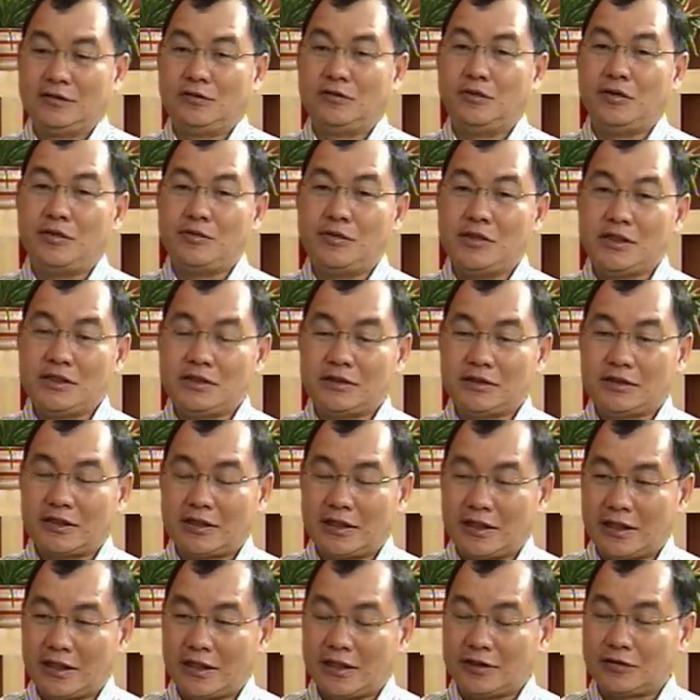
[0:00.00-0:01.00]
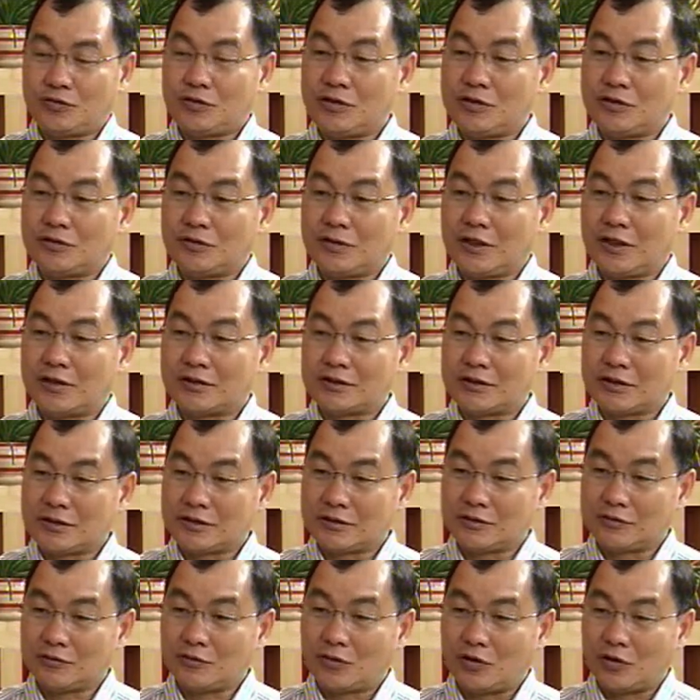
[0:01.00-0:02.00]
我们啊，最主要是
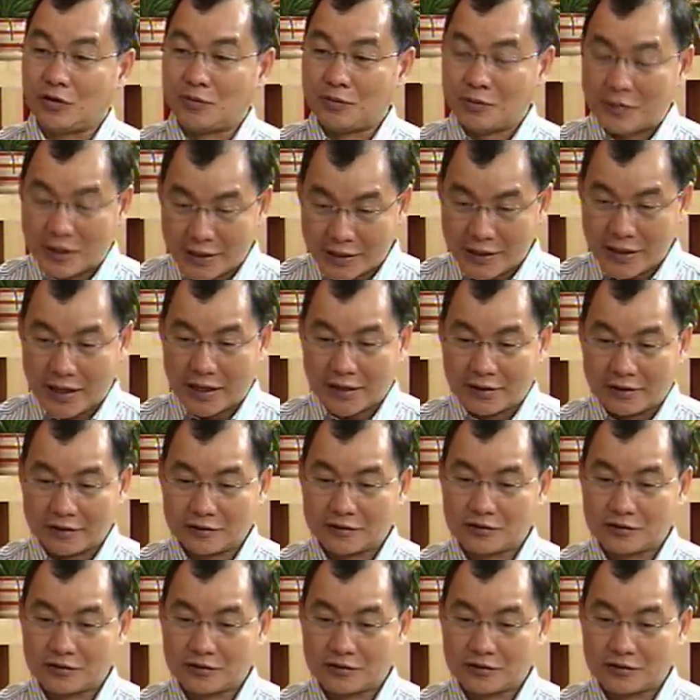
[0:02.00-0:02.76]
我们呐，